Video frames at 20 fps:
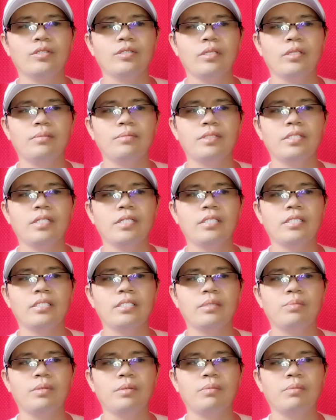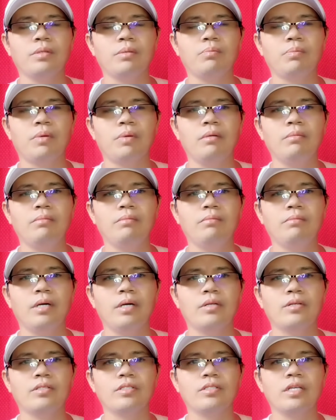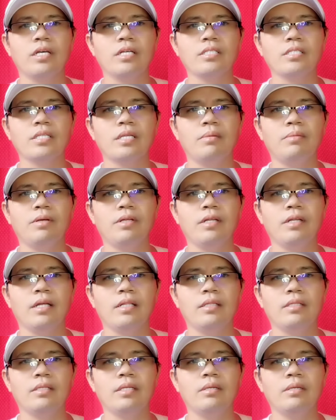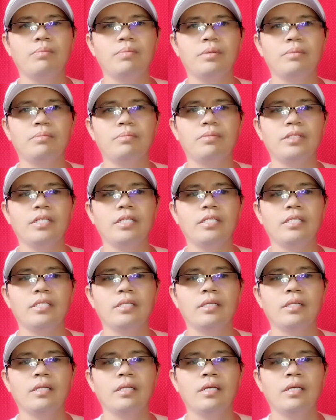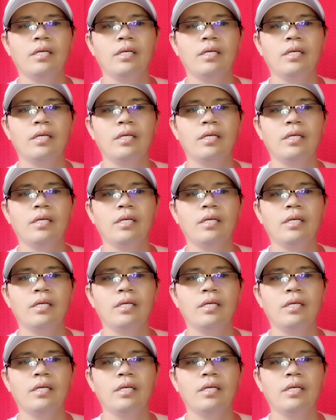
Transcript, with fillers: So times natin sa 55, mayroon siyang 715.